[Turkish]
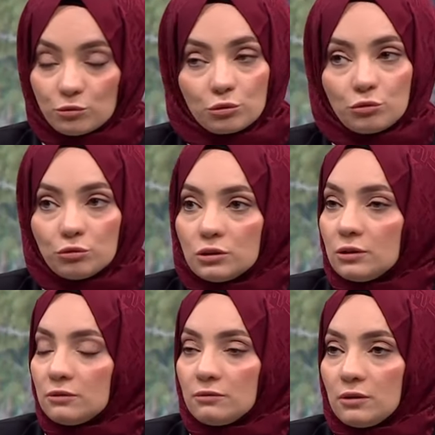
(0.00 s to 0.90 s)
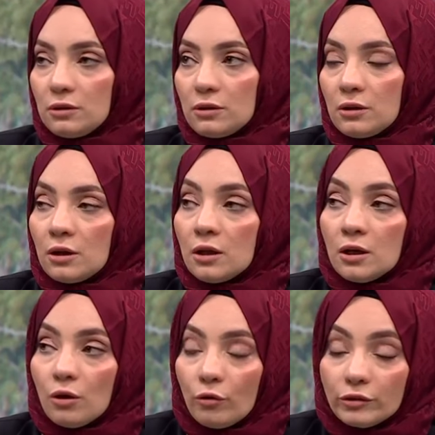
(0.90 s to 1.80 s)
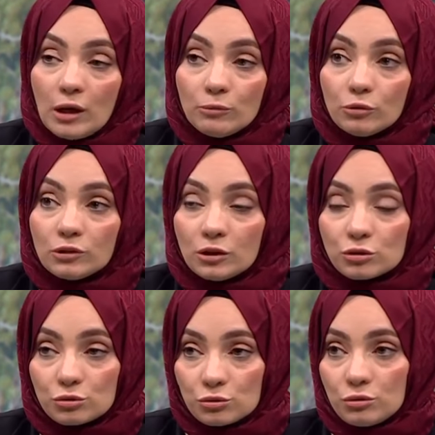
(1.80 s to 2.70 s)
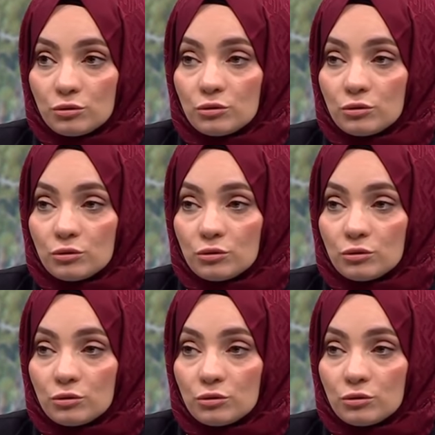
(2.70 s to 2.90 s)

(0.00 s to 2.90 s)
Çok kötü anlamlar. Önemli olan şu.